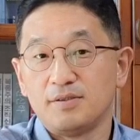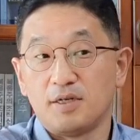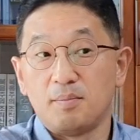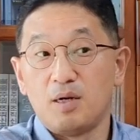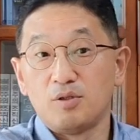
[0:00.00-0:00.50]

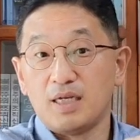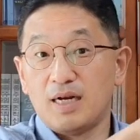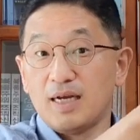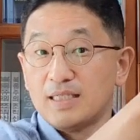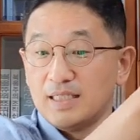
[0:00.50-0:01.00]
정말로
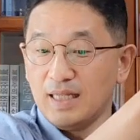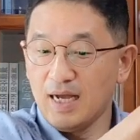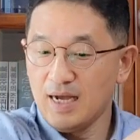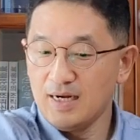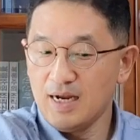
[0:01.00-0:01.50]
살아계신
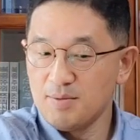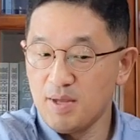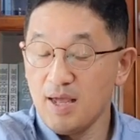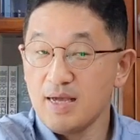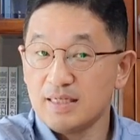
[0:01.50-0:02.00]

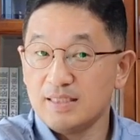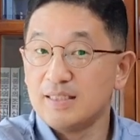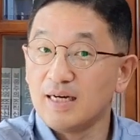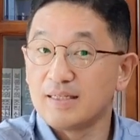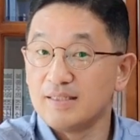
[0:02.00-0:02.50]
하나님의
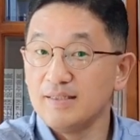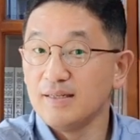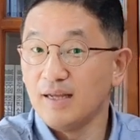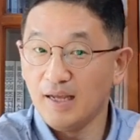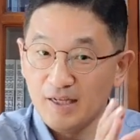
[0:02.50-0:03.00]

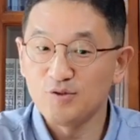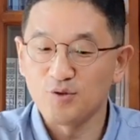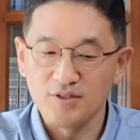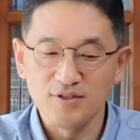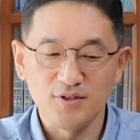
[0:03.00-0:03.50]
이야기를
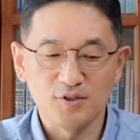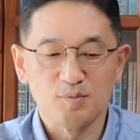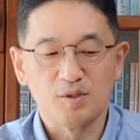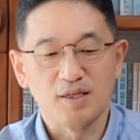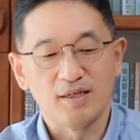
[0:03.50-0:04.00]
해주고 있는
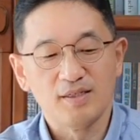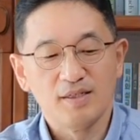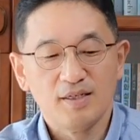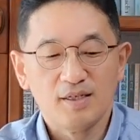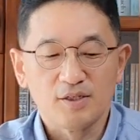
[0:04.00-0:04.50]
것입니다.
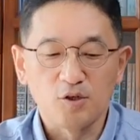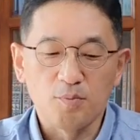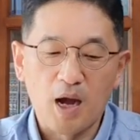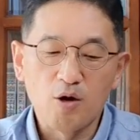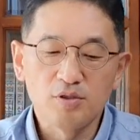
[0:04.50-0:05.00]

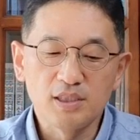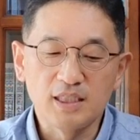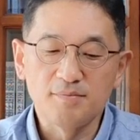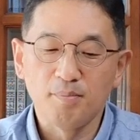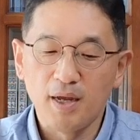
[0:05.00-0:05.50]
그리고 바울은
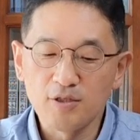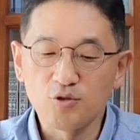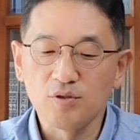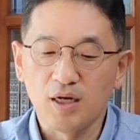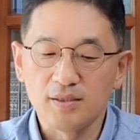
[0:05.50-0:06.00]
지금 매
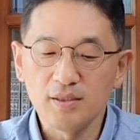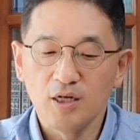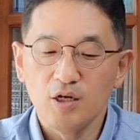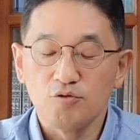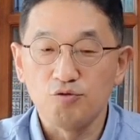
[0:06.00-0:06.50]
순간
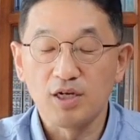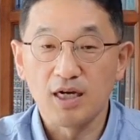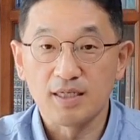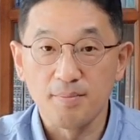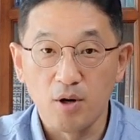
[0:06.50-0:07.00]

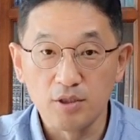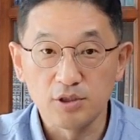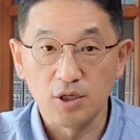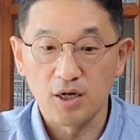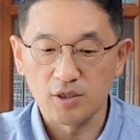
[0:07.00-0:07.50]
우리가 이렇게
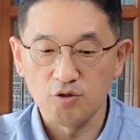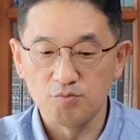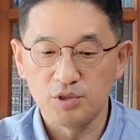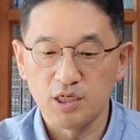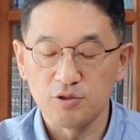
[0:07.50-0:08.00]
멀쩡하게
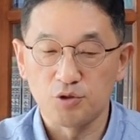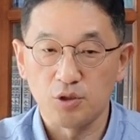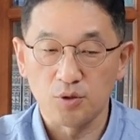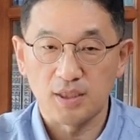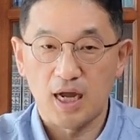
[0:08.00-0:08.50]
움직일 수
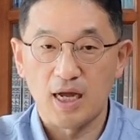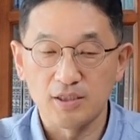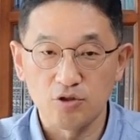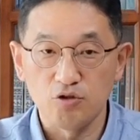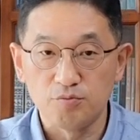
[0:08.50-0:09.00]
있고
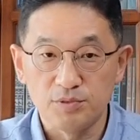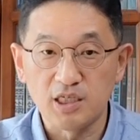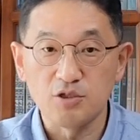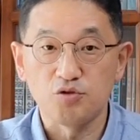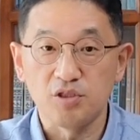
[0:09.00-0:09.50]
사지를
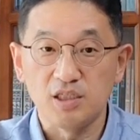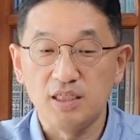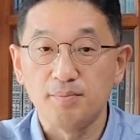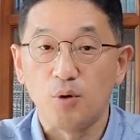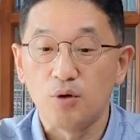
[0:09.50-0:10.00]
움직일 수 있는
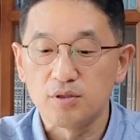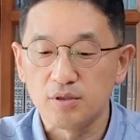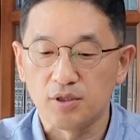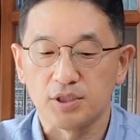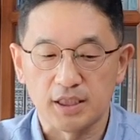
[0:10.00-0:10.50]
이
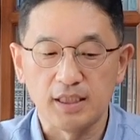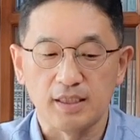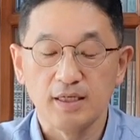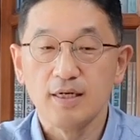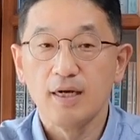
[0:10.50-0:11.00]
모든 것이